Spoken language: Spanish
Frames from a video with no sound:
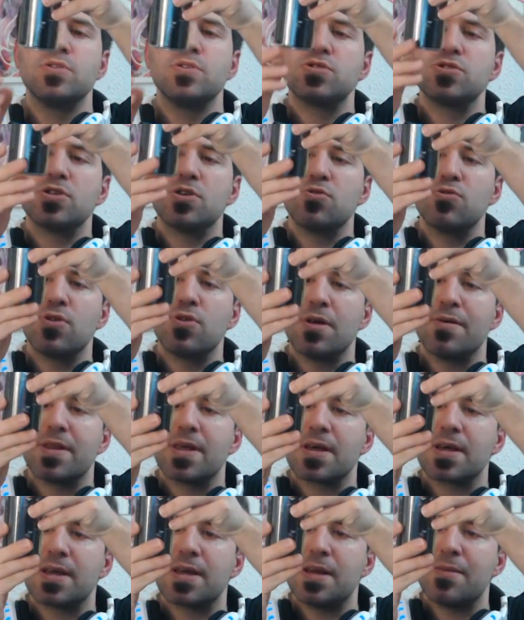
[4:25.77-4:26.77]
pero no estoy seguro, la
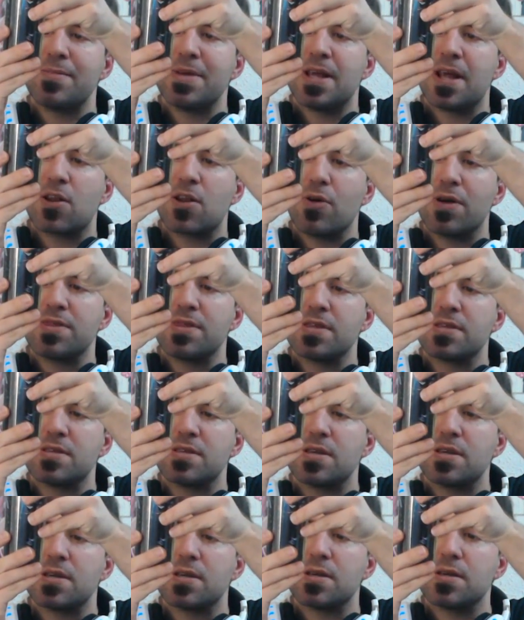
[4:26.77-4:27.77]
verdad. Quería mirarlo antes
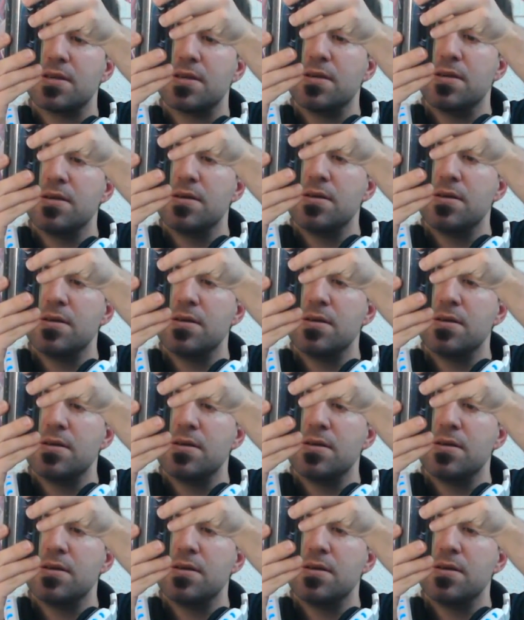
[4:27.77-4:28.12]
de...